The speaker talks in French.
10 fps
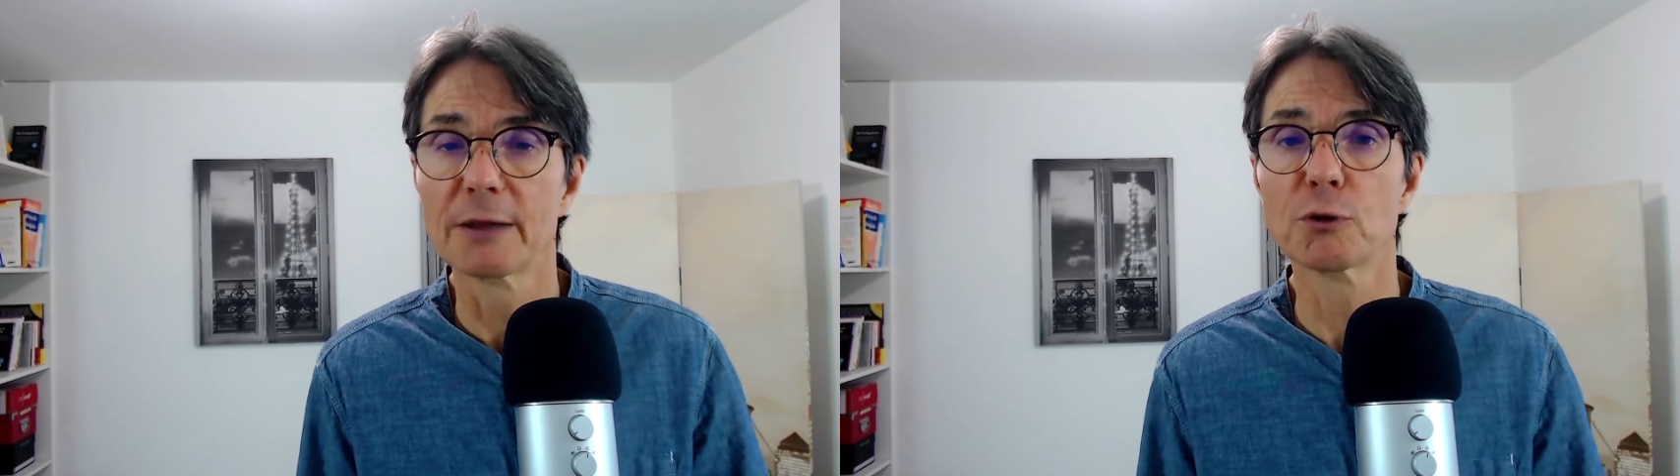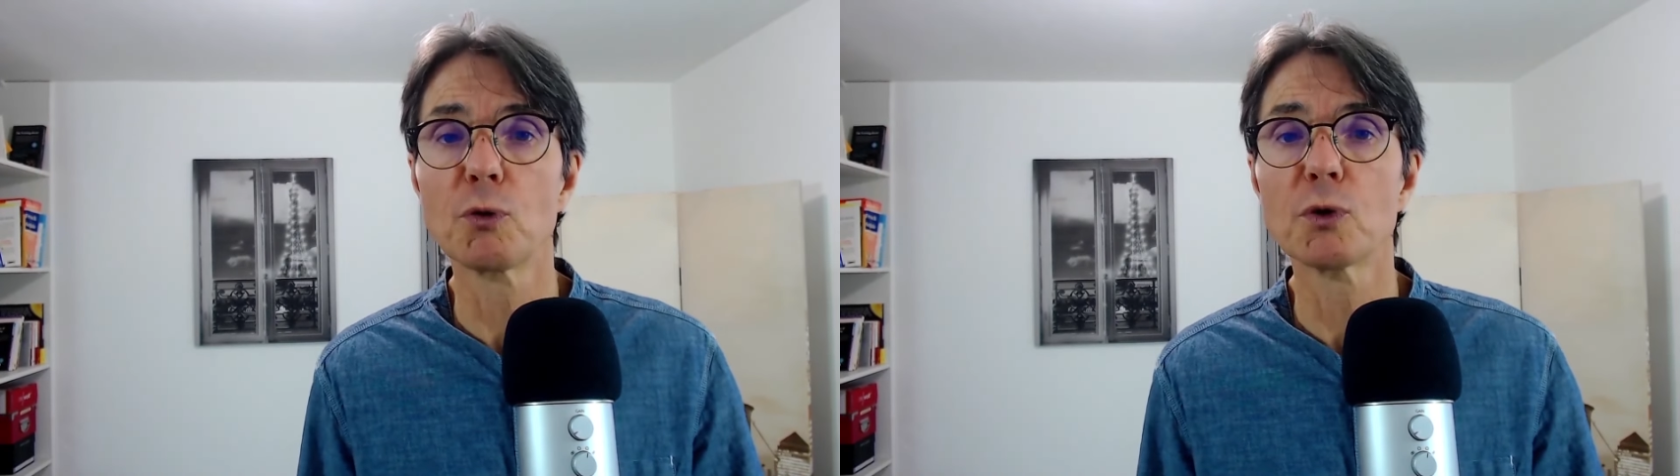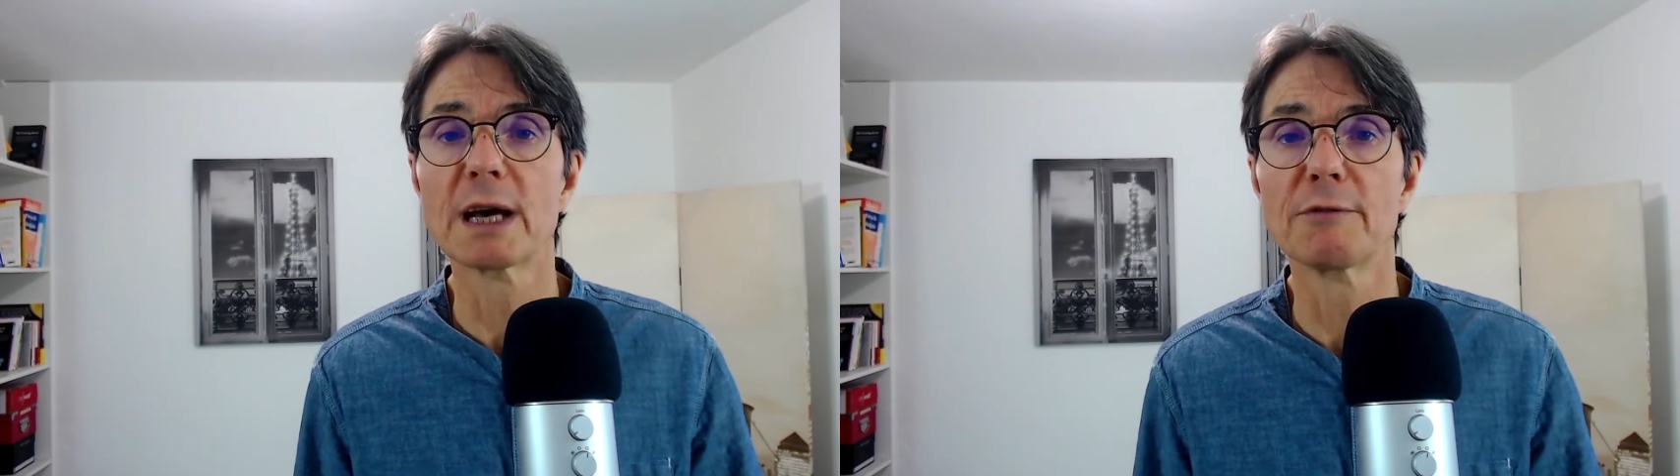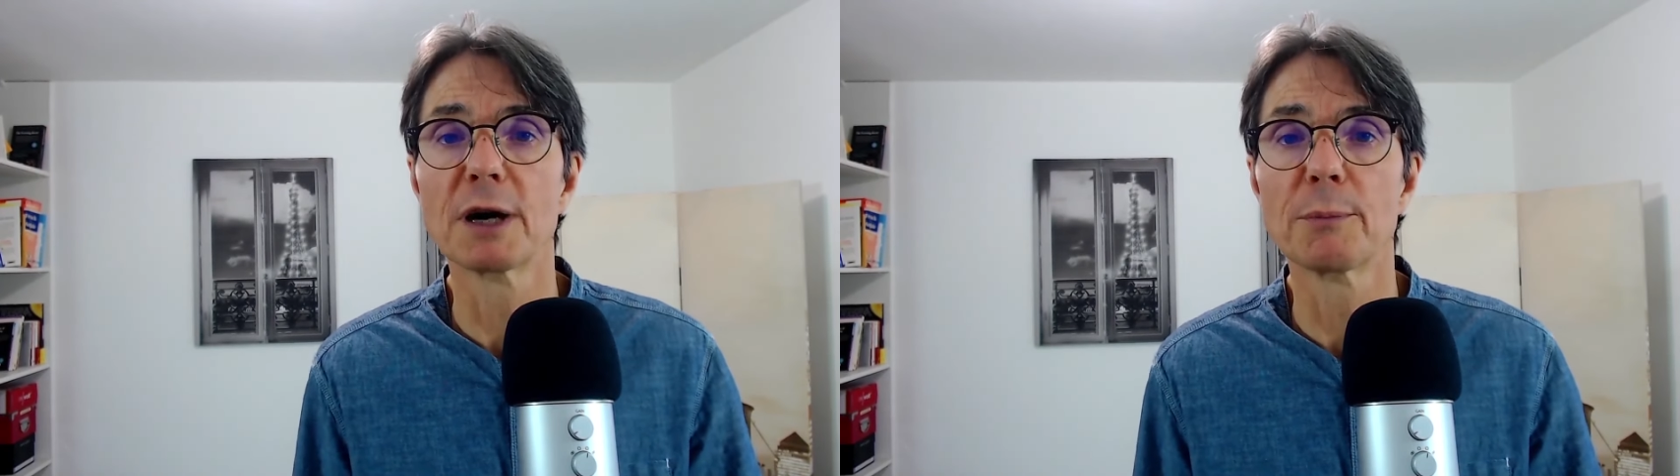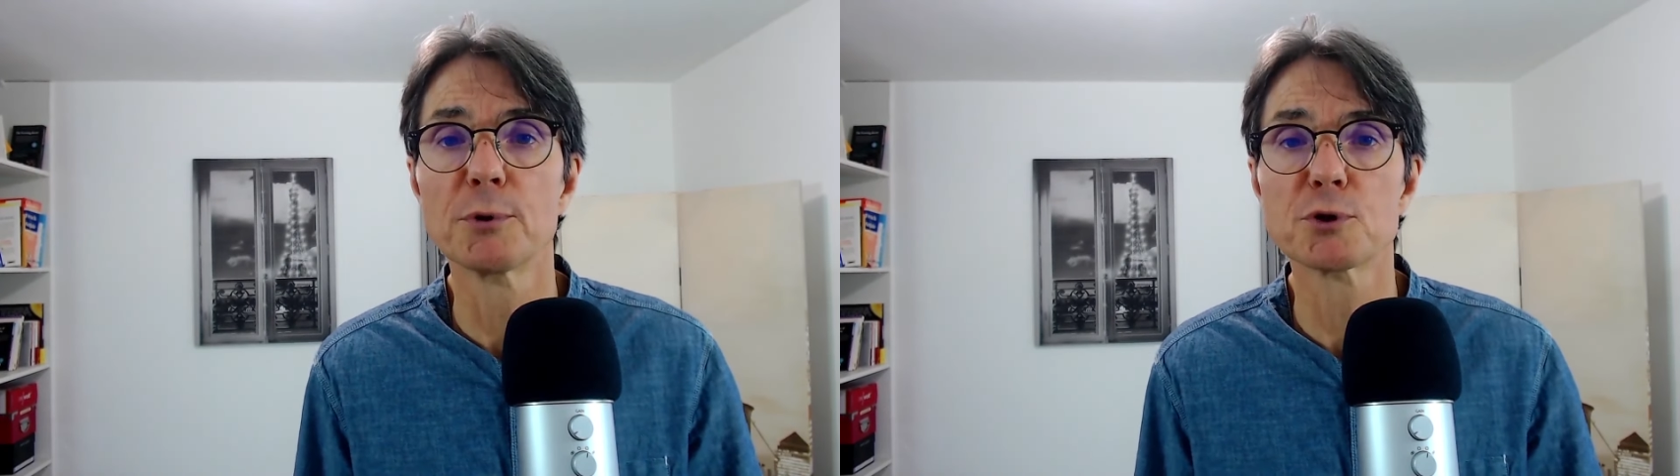donc
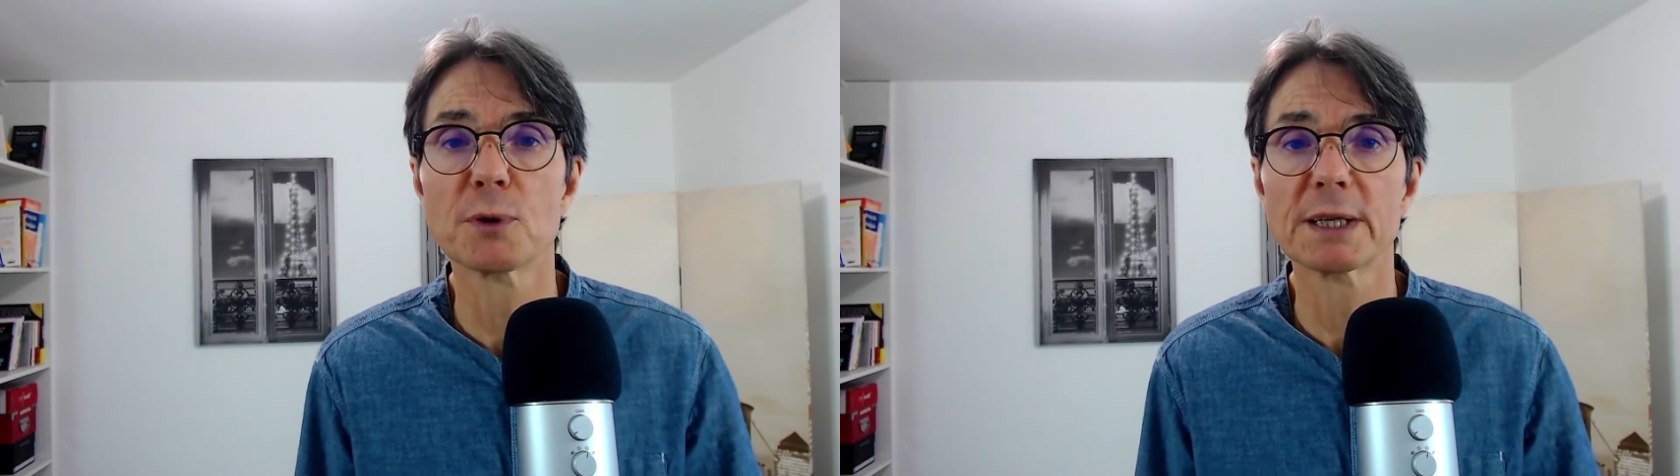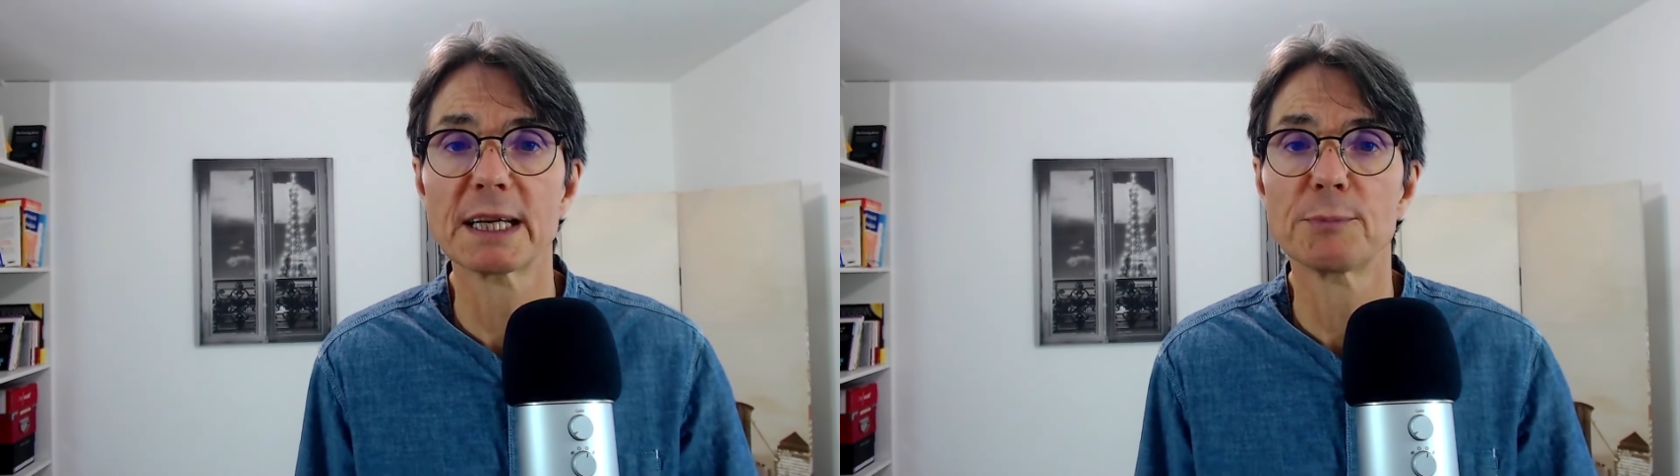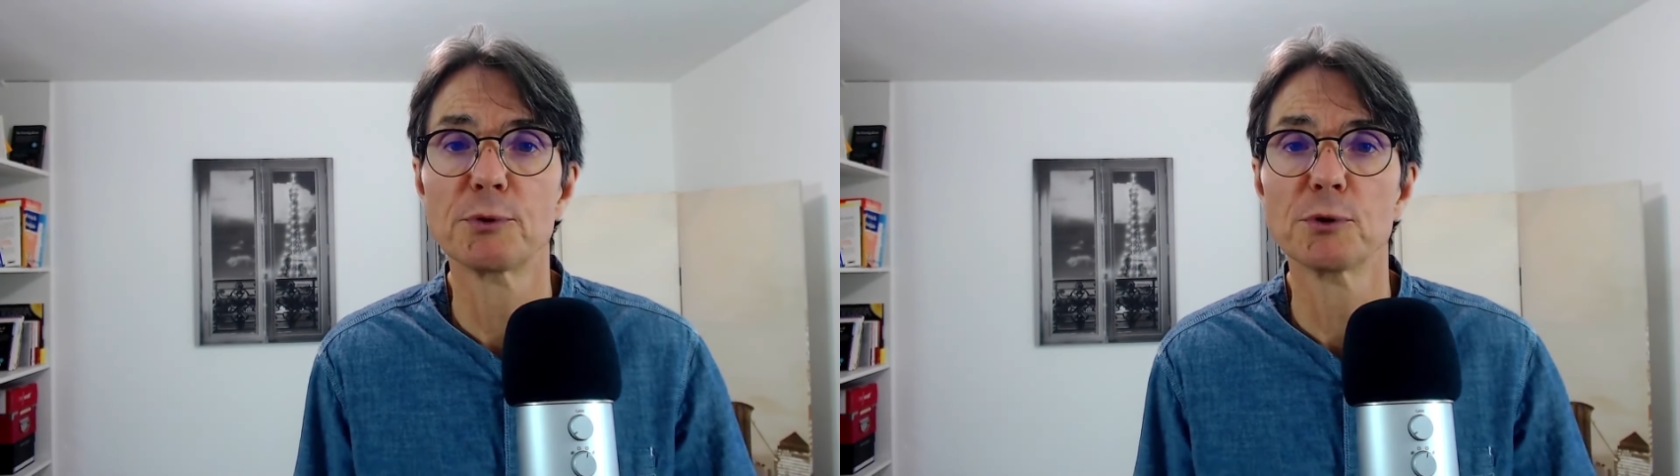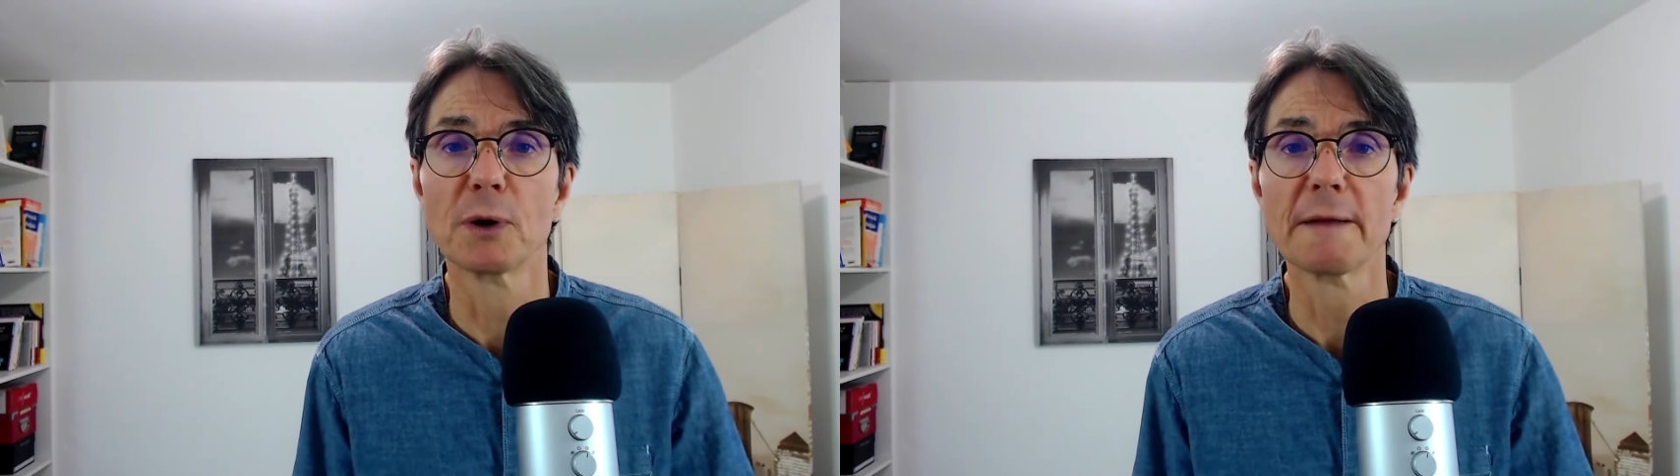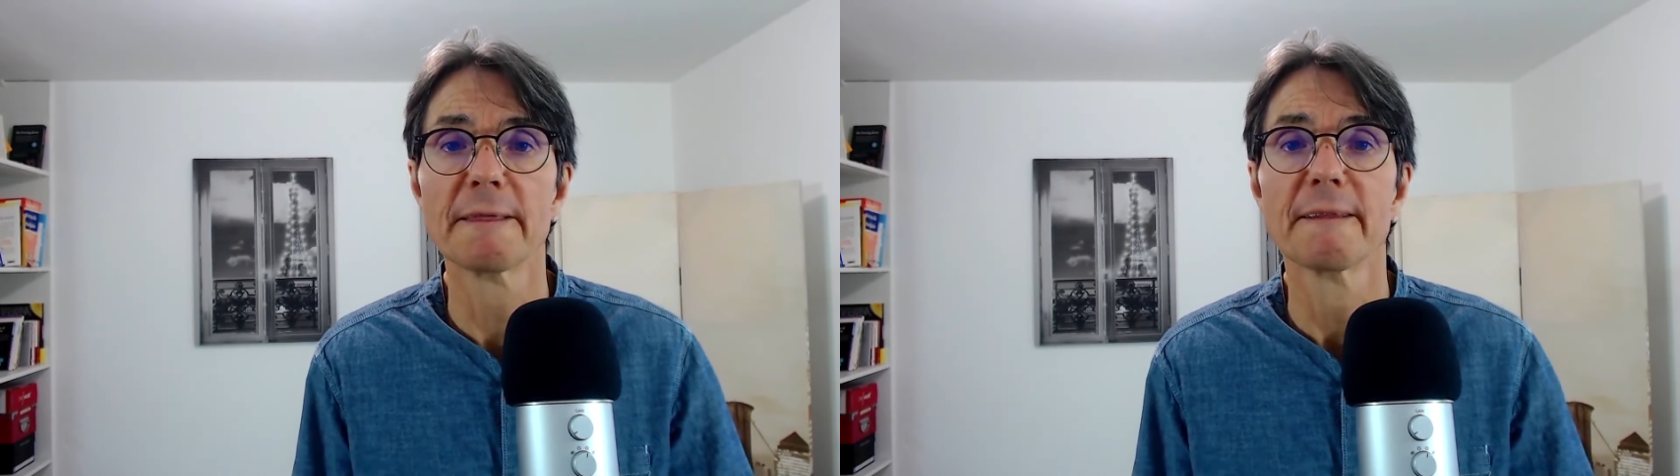avoir besoin d'aller plus
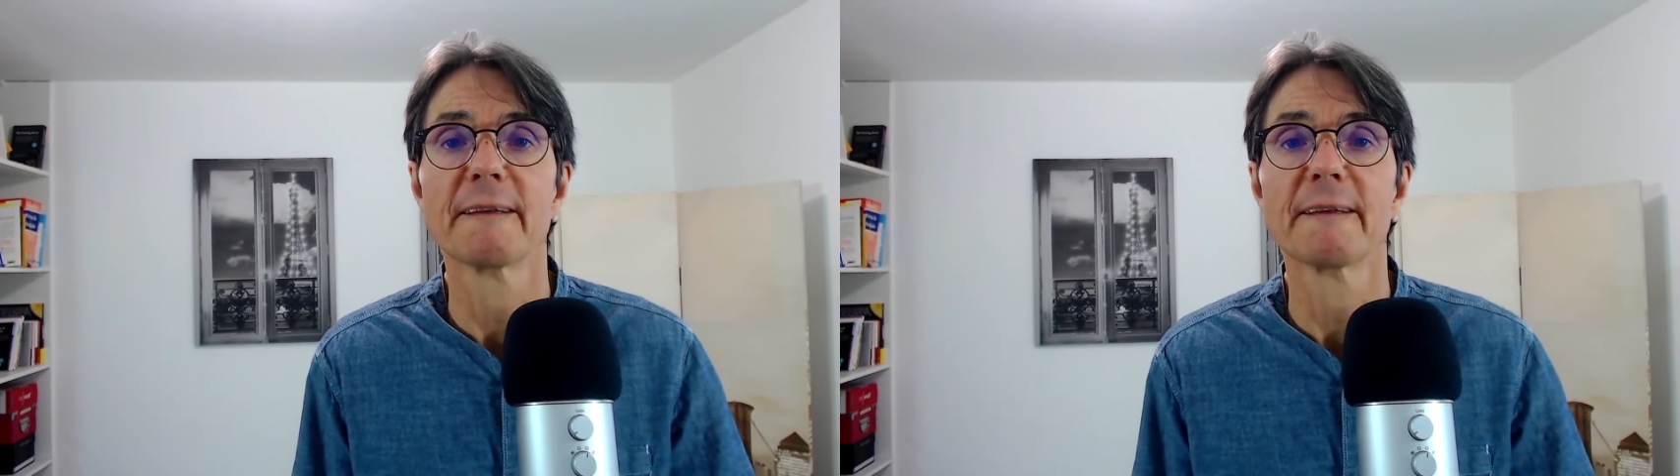loin